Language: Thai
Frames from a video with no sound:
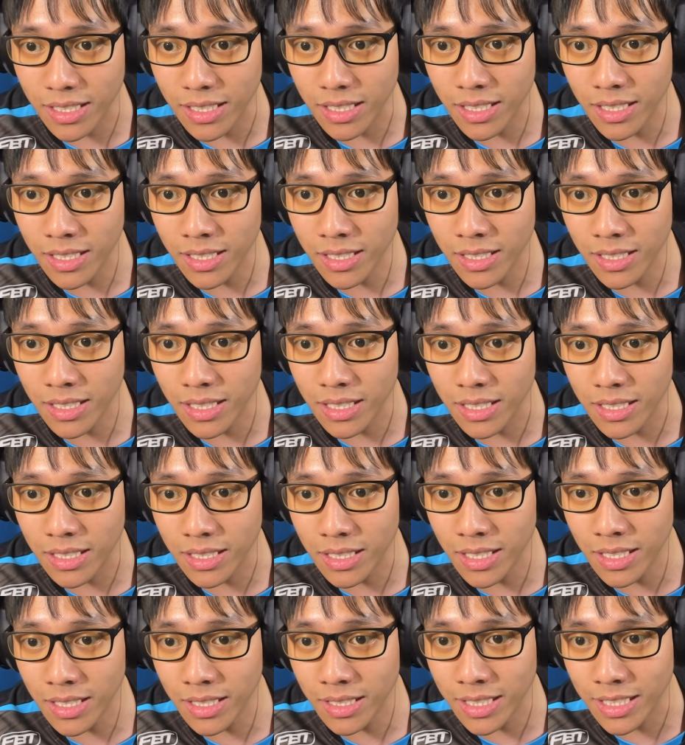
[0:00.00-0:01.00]
ดึงดึงดึง
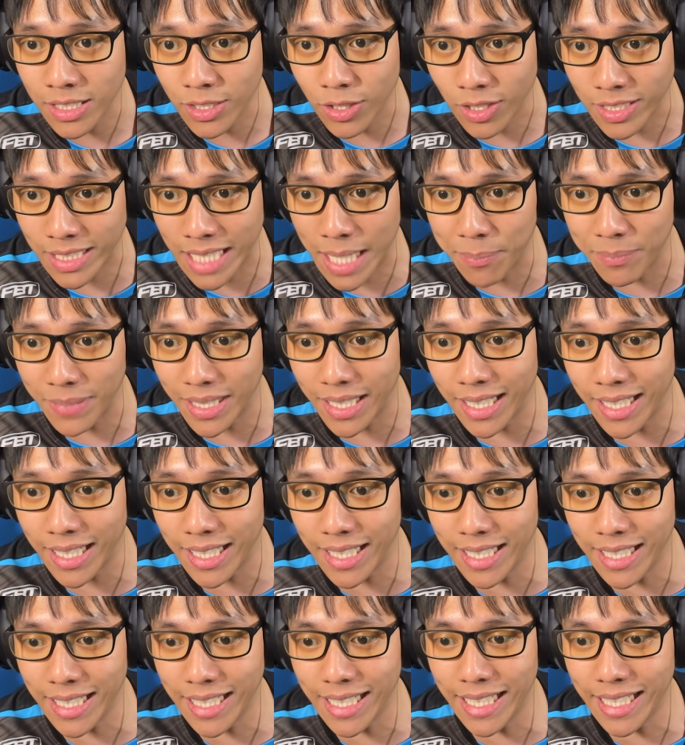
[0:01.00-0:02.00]
ดึงหนึ่งสองสาม
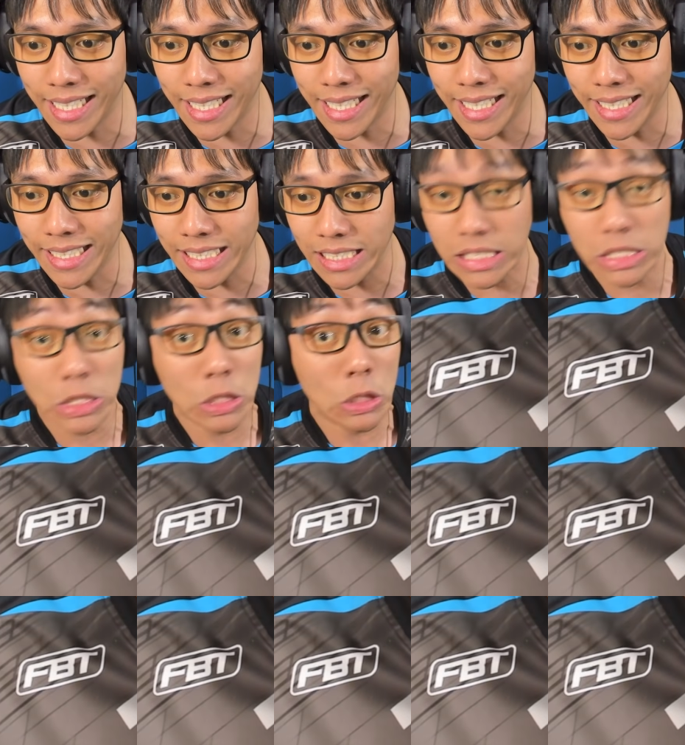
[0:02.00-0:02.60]
อ้าย